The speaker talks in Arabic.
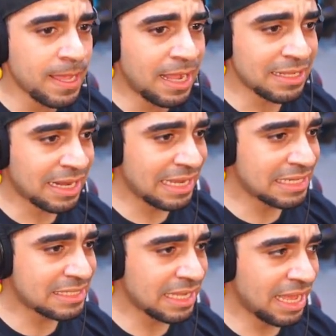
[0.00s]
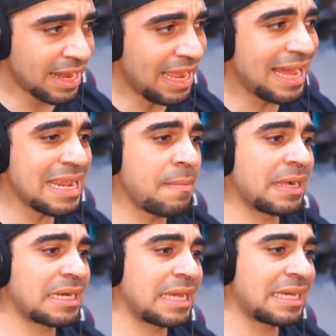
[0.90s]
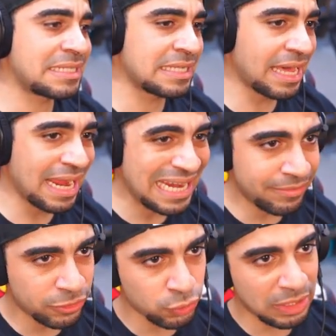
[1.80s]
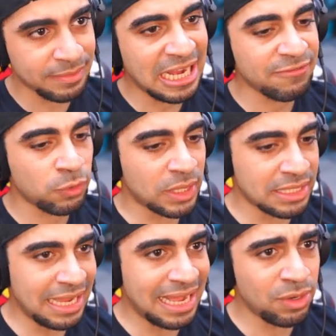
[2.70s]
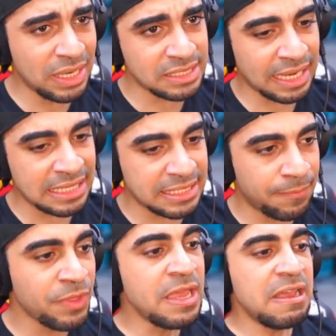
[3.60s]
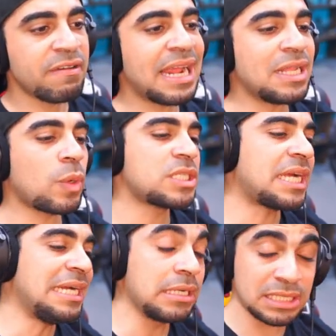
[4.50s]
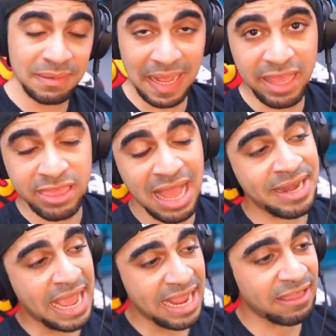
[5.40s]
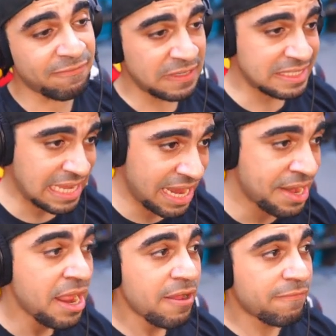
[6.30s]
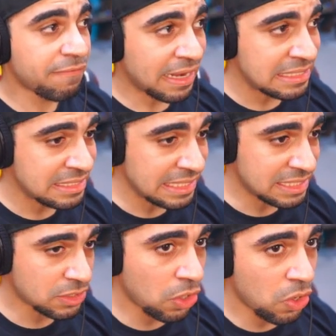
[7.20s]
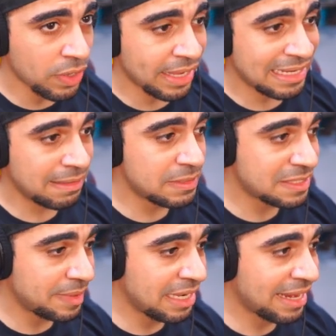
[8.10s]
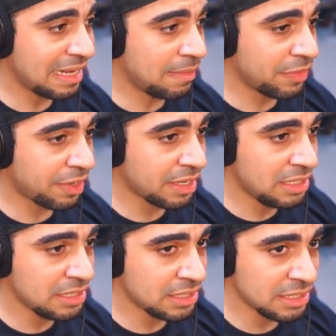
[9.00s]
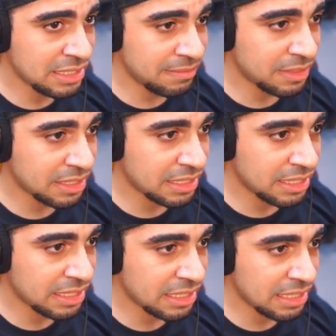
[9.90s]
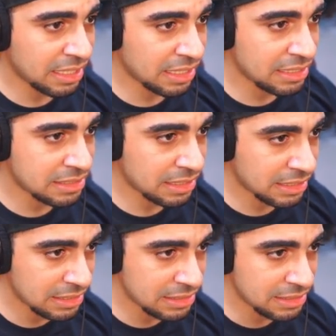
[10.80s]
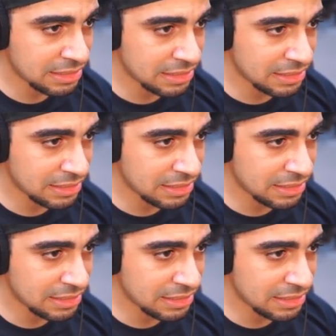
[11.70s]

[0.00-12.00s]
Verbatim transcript: اقدر اغير السياره حاليا ما اقدر اغير السياره هي اللي موجوده معي في الوقت الحالي وهي سرعتها فراح اتوجه الحين للسواق الثاني ايضا في سان فرانسيسكو يلا بسم الله الرحمن الرحيم دقيقه دقيقه ركز ركز